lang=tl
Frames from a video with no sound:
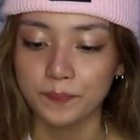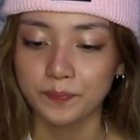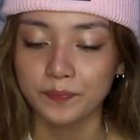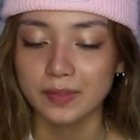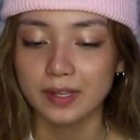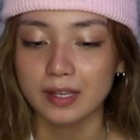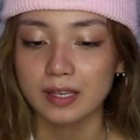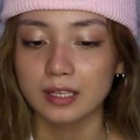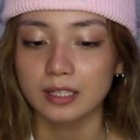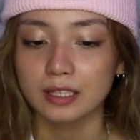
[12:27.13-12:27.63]

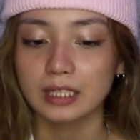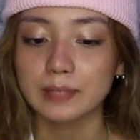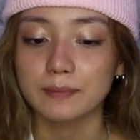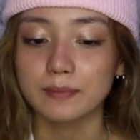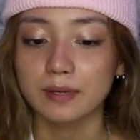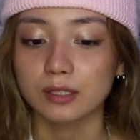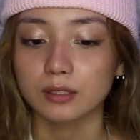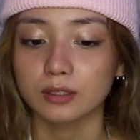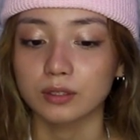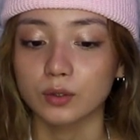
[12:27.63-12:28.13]
ba
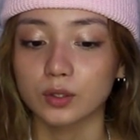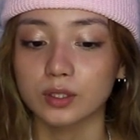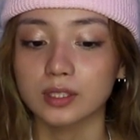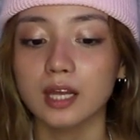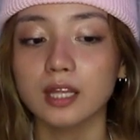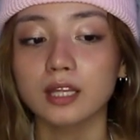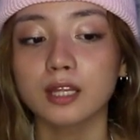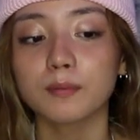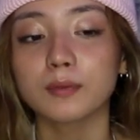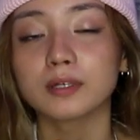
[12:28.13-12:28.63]
diba? So,
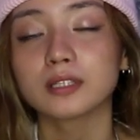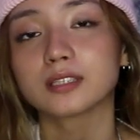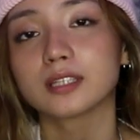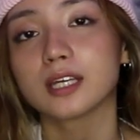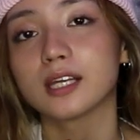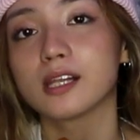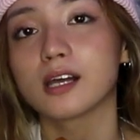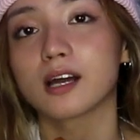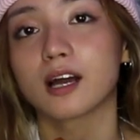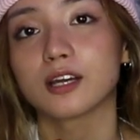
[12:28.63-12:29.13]
sana
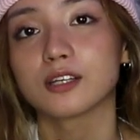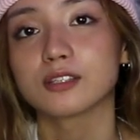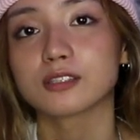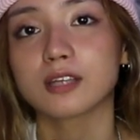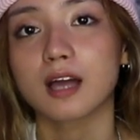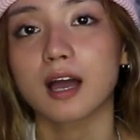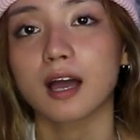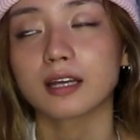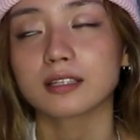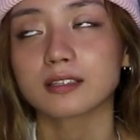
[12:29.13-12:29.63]
magstay lang kayo
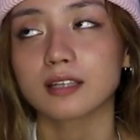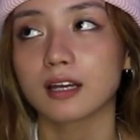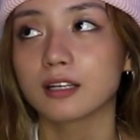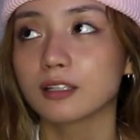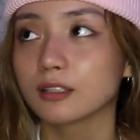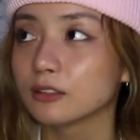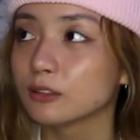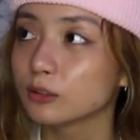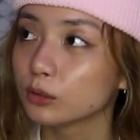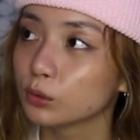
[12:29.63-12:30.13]
sa akin
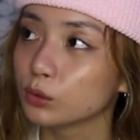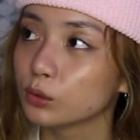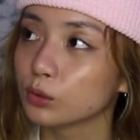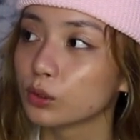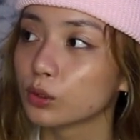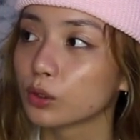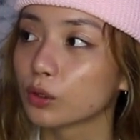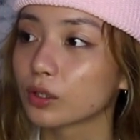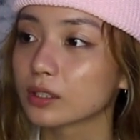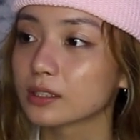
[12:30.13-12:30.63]
hanggang
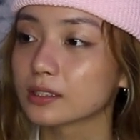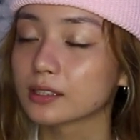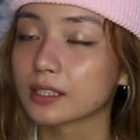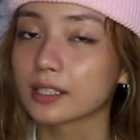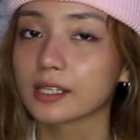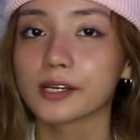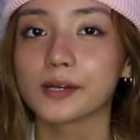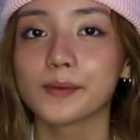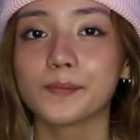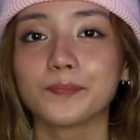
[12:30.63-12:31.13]
dulo.
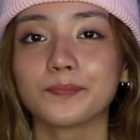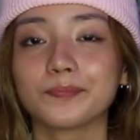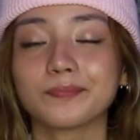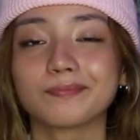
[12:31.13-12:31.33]
Kasi,